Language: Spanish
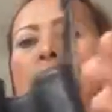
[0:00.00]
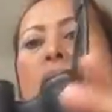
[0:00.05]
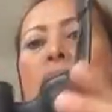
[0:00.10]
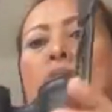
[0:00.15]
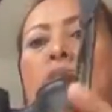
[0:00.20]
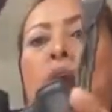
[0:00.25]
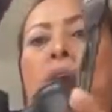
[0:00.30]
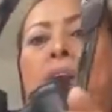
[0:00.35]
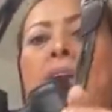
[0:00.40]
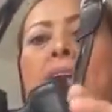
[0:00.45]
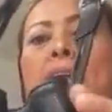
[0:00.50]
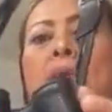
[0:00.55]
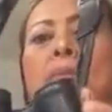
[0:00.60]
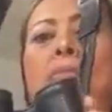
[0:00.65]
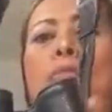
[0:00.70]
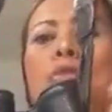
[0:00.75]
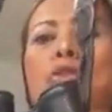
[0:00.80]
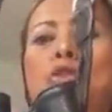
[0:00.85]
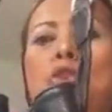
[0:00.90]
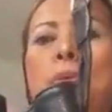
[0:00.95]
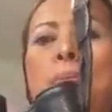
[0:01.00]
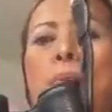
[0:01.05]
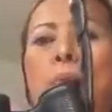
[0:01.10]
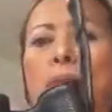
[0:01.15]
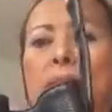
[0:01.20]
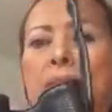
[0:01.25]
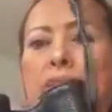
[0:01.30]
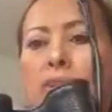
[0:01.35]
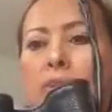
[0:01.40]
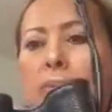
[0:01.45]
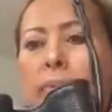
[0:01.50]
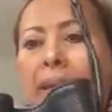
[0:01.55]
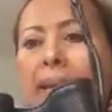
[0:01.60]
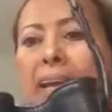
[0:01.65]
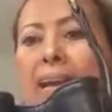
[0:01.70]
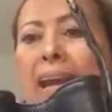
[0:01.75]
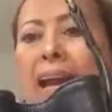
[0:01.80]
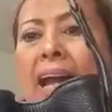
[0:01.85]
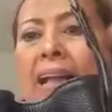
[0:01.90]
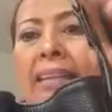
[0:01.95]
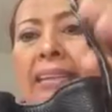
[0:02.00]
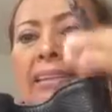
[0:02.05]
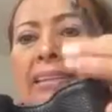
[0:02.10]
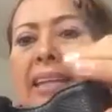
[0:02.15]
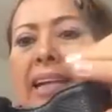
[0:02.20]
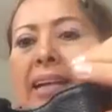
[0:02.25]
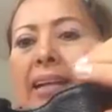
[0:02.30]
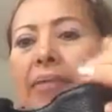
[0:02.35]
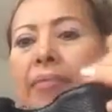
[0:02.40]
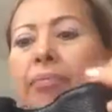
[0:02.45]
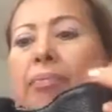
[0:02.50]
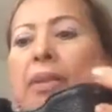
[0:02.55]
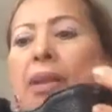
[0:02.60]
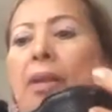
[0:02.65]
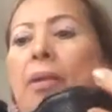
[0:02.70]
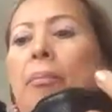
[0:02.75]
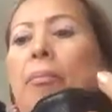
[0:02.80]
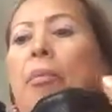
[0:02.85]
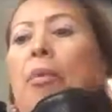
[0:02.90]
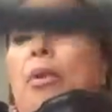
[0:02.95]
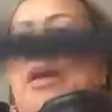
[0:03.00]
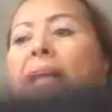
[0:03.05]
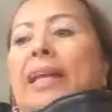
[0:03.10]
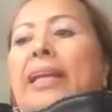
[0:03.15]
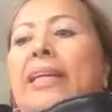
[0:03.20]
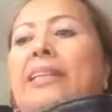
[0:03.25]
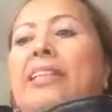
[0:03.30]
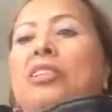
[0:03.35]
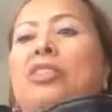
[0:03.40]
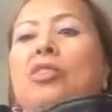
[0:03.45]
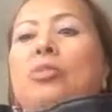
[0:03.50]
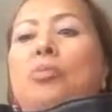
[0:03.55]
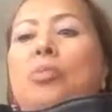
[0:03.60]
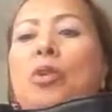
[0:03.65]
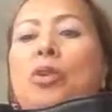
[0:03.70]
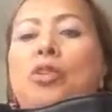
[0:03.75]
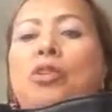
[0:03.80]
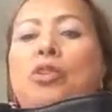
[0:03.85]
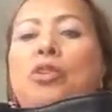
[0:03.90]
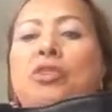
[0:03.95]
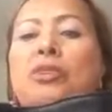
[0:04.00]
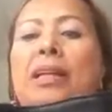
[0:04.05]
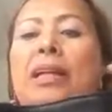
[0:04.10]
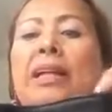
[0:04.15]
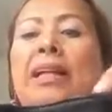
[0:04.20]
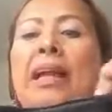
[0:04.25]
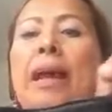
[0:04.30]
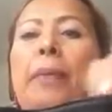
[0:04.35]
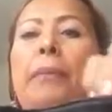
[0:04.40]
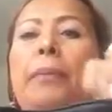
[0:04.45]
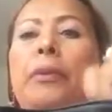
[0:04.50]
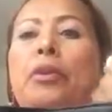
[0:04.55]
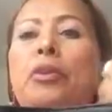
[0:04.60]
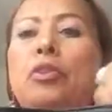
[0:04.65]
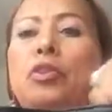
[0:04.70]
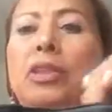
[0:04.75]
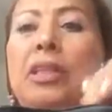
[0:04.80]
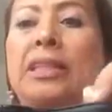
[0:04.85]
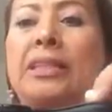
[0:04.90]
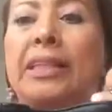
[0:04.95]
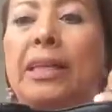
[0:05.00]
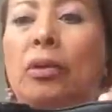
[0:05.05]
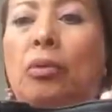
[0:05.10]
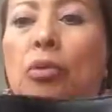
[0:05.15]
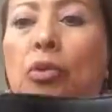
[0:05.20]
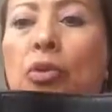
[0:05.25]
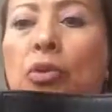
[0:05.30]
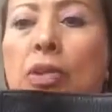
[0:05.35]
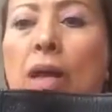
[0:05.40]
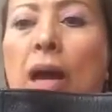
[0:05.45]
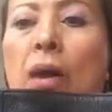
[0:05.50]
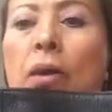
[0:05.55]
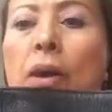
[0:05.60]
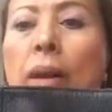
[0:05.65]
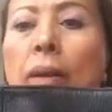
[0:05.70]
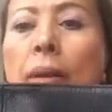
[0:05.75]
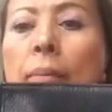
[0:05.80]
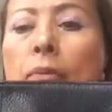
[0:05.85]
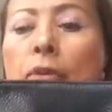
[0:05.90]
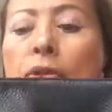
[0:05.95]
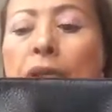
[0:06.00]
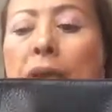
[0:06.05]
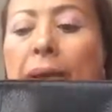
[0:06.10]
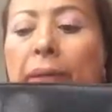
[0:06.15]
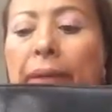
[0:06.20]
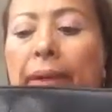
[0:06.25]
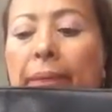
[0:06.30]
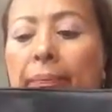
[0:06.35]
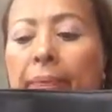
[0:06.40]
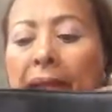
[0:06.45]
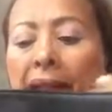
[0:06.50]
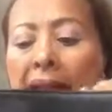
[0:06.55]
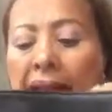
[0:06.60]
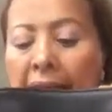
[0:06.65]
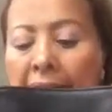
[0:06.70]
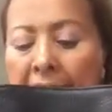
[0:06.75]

Lo quiero mucho por eso, me encanta porque es de esos bolsos rápidos y seguros. Ahora vamos a ver.